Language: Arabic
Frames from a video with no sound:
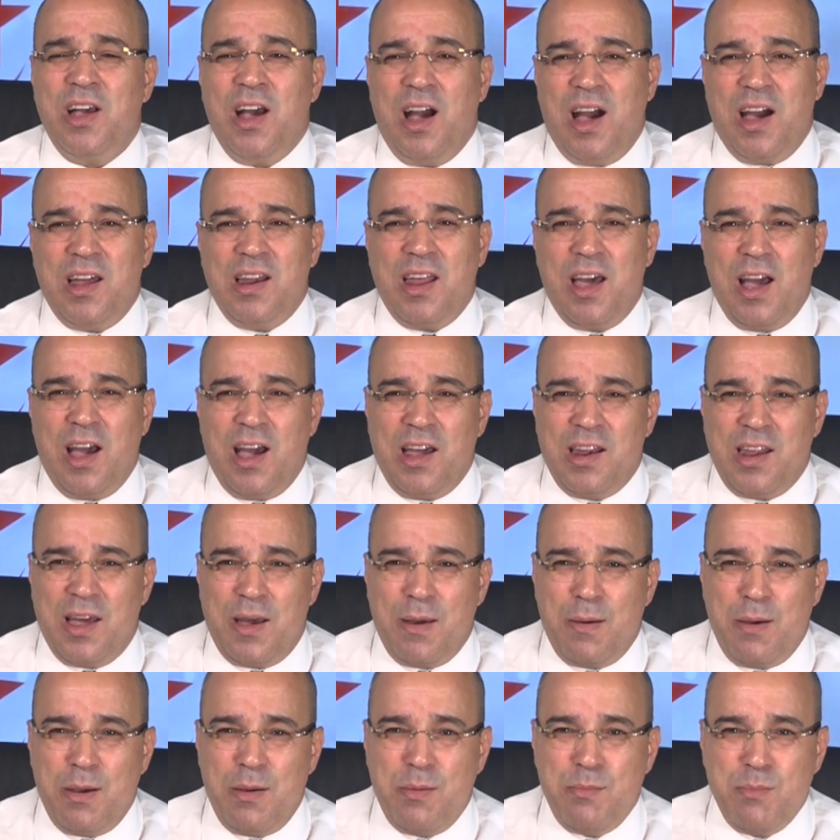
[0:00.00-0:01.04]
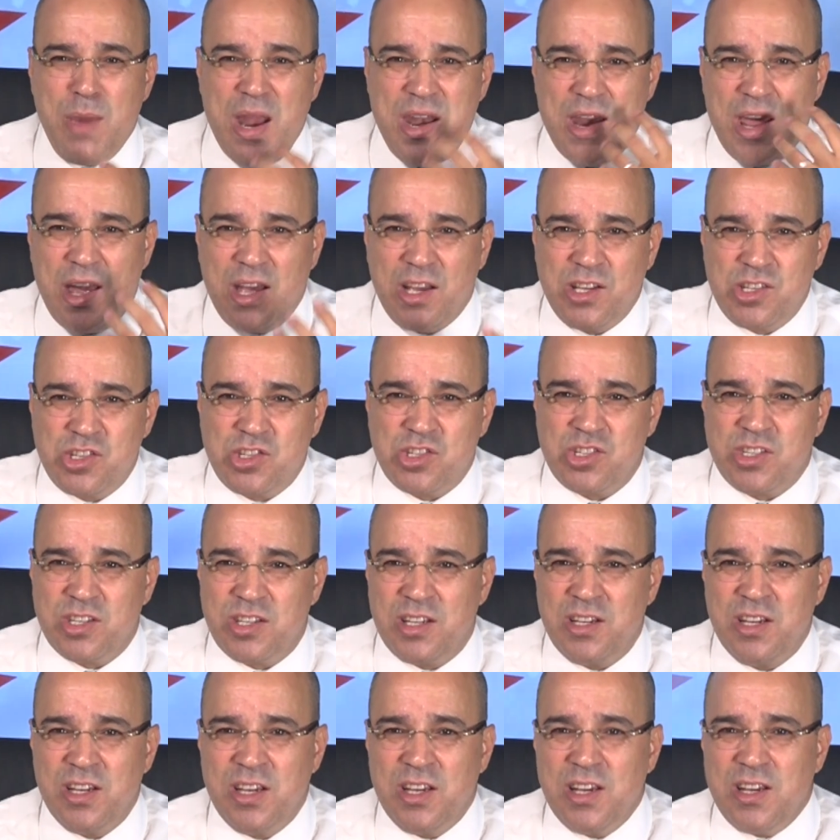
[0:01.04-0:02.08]
على على
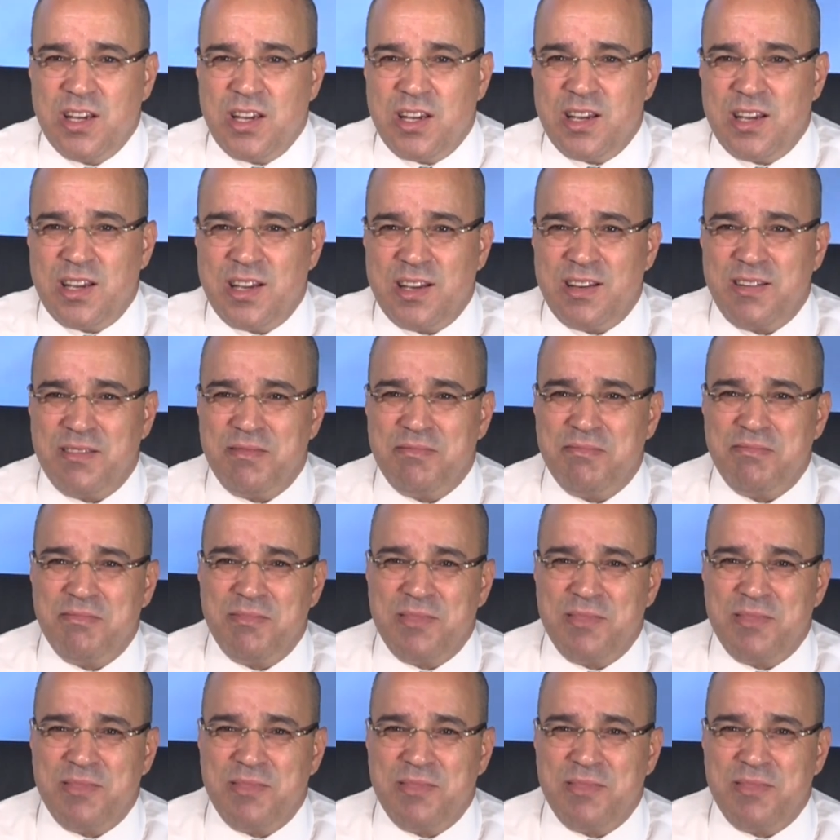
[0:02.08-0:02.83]
منهج آه،